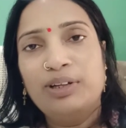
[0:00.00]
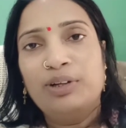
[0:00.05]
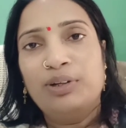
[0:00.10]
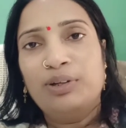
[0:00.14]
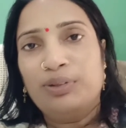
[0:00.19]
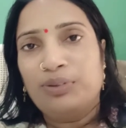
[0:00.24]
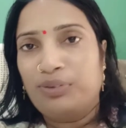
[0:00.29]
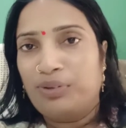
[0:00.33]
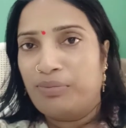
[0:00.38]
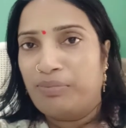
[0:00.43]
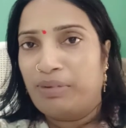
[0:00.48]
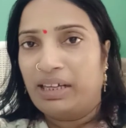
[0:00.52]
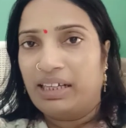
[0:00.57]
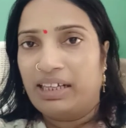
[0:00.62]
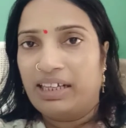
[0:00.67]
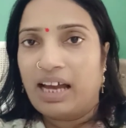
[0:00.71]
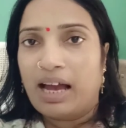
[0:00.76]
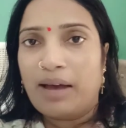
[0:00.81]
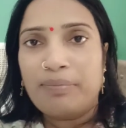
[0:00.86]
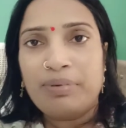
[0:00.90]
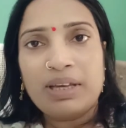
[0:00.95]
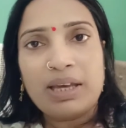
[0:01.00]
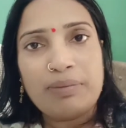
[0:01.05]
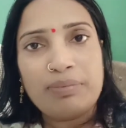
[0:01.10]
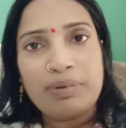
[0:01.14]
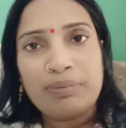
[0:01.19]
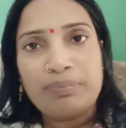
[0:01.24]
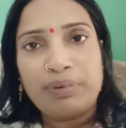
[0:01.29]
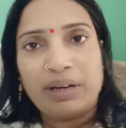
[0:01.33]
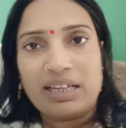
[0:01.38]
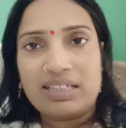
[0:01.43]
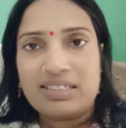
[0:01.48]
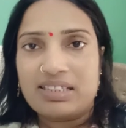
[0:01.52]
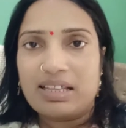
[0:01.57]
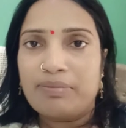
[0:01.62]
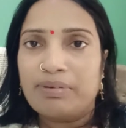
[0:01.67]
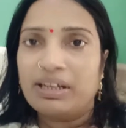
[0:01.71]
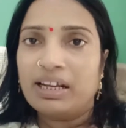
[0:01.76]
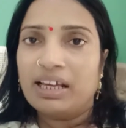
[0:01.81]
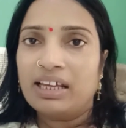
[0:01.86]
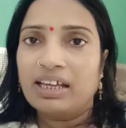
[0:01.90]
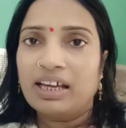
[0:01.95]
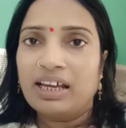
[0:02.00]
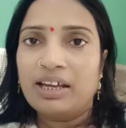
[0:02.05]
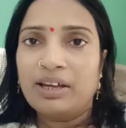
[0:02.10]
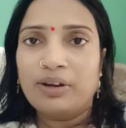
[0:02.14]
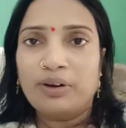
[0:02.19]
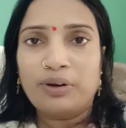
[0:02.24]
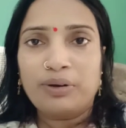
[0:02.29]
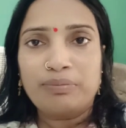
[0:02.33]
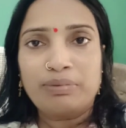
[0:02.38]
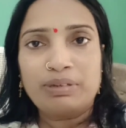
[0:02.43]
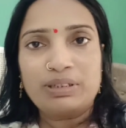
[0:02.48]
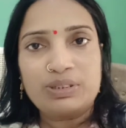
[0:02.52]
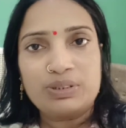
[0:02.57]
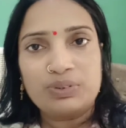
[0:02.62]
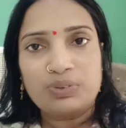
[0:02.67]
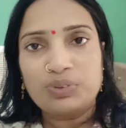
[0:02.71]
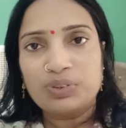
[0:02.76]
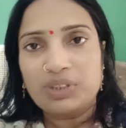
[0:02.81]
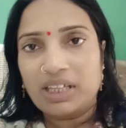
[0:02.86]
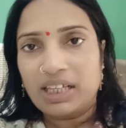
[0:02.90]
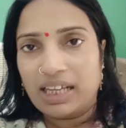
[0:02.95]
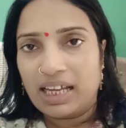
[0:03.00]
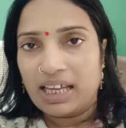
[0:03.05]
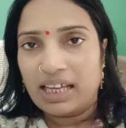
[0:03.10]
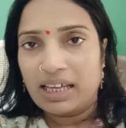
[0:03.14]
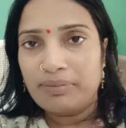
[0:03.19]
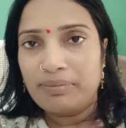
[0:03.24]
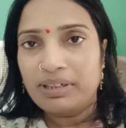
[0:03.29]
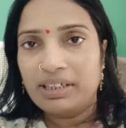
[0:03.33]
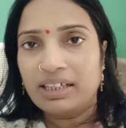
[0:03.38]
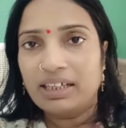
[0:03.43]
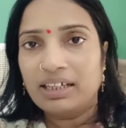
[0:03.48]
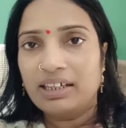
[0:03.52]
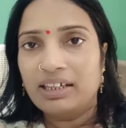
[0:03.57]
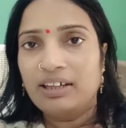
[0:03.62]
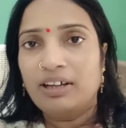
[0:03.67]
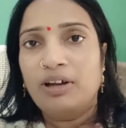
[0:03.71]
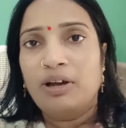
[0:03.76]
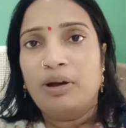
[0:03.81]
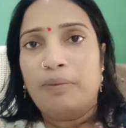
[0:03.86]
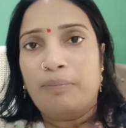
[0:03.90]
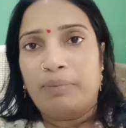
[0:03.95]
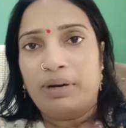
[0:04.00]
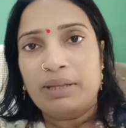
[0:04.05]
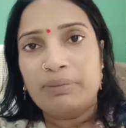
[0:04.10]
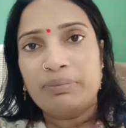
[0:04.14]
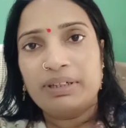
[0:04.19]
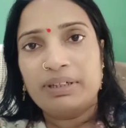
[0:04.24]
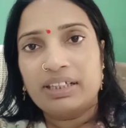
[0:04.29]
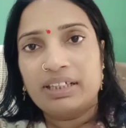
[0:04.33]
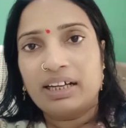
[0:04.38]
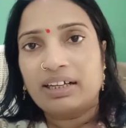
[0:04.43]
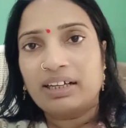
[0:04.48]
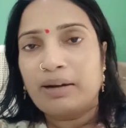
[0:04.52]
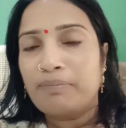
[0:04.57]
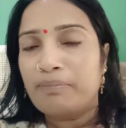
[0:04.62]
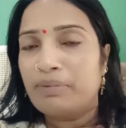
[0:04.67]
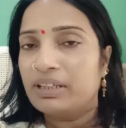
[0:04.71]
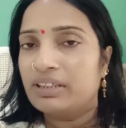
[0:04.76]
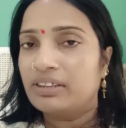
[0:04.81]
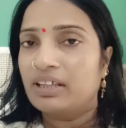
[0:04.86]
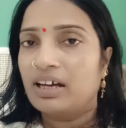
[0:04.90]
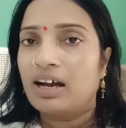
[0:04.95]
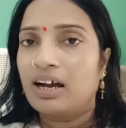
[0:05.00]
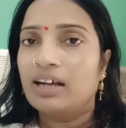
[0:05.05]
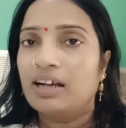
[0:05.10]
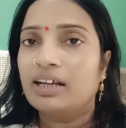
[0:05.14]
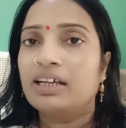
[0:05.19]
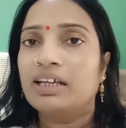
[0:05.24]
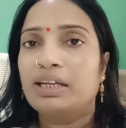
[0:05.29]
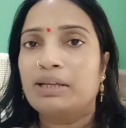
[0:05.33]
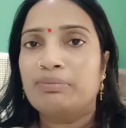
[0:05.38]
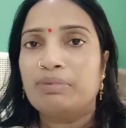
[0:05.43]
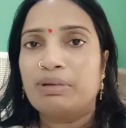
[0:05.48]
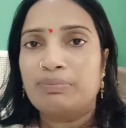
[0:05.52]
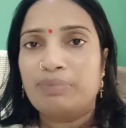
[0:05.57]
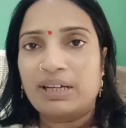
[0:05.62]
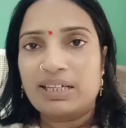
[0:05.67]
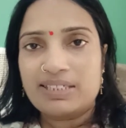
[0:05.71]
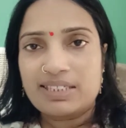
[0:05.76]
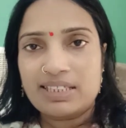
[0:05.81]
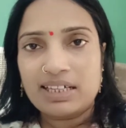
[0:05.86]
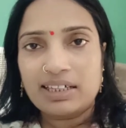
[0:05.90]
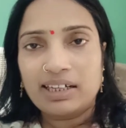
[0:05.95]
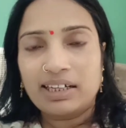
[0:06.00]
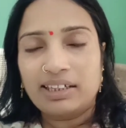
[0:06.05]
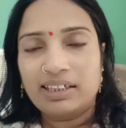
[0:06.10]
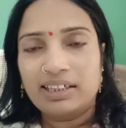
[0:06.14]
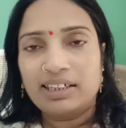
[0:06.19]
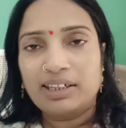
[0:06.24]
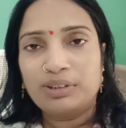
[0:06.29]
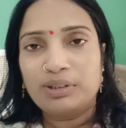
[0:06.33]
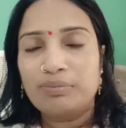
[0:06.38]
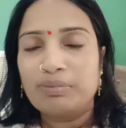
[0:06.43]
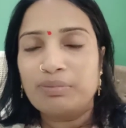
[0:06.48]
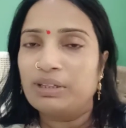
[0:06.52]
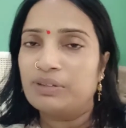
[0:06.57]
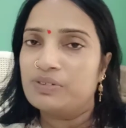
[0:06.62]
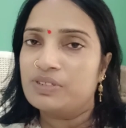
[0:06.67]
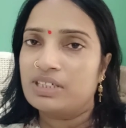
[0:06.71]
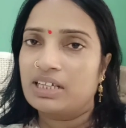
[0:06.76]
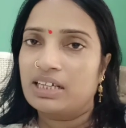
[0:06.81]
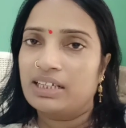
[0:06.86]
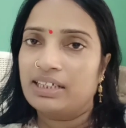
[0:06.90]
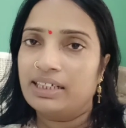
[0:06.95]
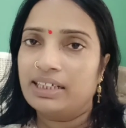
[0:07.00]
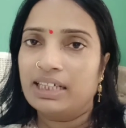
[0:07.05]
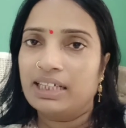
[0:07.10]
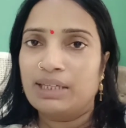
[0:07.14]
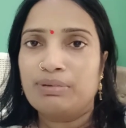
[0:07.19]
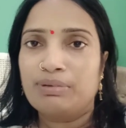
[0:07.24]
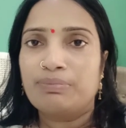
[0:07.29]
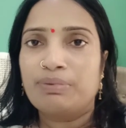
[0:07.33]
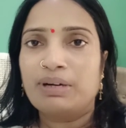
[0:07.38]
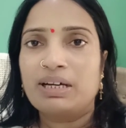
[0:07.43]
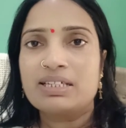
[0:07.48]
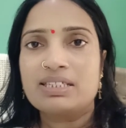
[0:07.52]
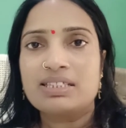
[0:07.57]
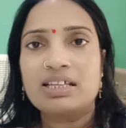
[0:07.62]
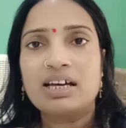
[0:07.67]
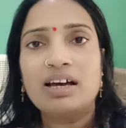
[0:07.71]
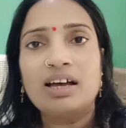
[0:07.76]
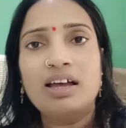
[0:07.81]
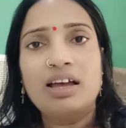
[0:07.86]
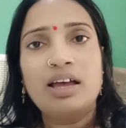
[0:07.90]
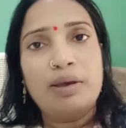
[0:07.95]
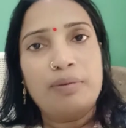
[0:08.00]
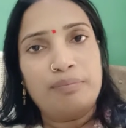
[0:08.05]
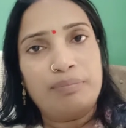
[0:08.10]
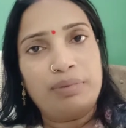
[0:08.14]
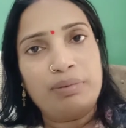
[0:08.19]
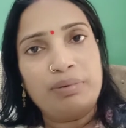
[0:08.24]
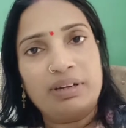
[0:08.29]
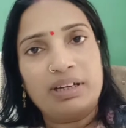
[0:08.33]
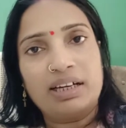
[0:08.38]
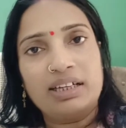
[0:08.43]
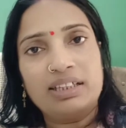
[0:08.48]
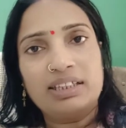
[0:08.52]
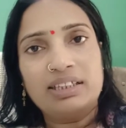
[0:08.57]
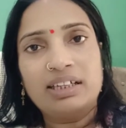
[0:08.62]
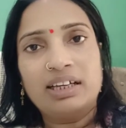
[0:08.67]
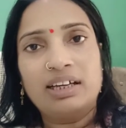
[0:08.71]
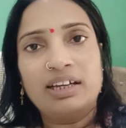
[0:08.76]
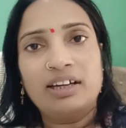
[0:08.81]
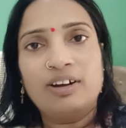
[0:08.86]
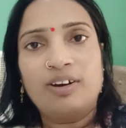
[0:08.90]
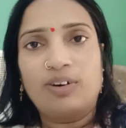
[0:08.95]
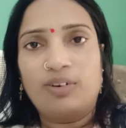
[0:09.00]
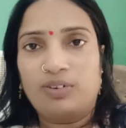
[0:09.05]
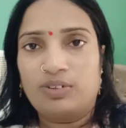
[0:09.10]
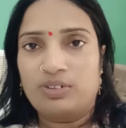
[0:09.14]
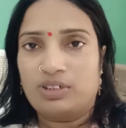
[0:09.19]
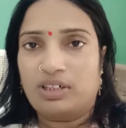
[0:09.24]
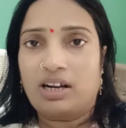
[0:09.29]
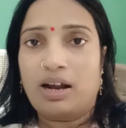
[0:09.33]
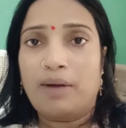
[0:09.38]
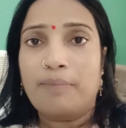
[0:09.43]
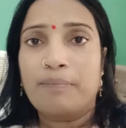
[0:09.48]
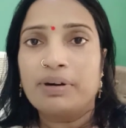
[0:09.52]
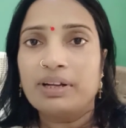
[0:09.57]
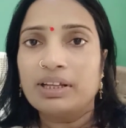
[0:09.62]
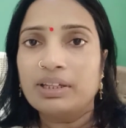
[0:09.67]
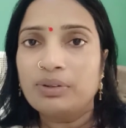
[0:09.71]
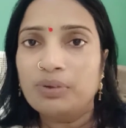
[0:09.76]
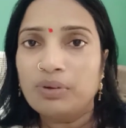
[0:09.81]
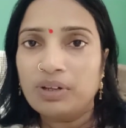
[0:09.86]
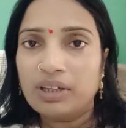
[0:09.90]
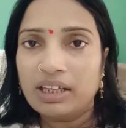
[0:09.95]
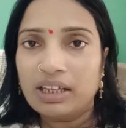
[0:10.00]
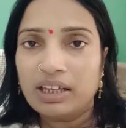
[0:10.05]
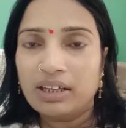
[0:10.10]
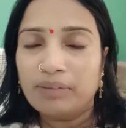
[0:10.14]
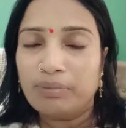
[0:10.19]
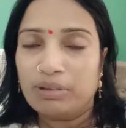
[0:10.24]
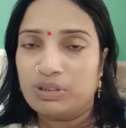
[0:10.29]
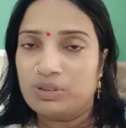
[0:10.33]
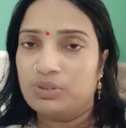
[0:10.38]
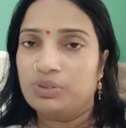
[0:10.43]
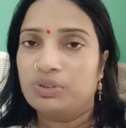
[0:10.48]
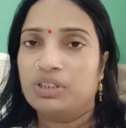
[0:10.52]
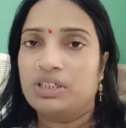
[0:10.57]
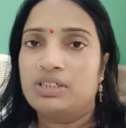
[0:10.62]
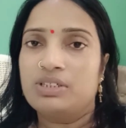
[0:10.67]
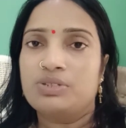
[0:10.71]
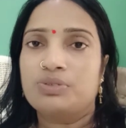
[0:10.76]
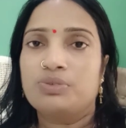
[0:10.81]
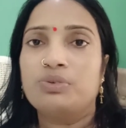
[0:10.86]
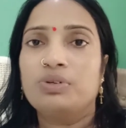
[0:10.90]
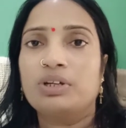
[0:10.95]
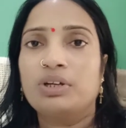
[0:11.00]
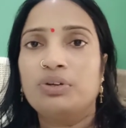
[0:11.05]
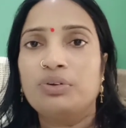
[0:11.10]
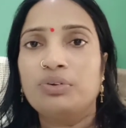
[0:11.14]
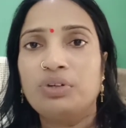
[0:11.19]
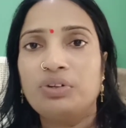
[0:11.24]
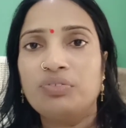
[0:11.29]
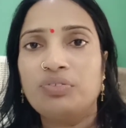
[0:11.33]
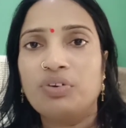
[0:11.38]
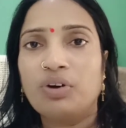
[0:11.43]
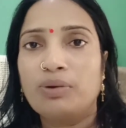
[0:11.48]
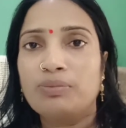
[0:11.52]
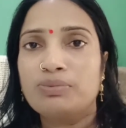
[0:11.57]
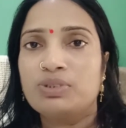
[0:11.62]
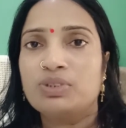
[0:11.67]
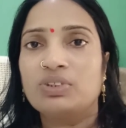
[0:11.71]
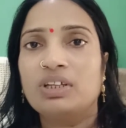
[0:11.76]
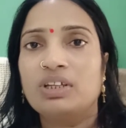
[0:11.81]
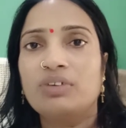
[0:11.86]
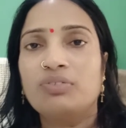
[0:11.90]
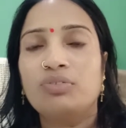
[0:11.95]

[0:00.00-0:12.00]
तो मैंने अभी अभी पास्ता बनाया है और बच्चों को खिलाया भी है बड़ी बिटिया का मन था क्रीमी पास्ता खाने का तो मैंने उसके लिए क्रीमी पास्ता भी बना दिया है और कपड़े धुलने हैं बच्चों की स्कूल की यूनिफॉर्म जो थी वो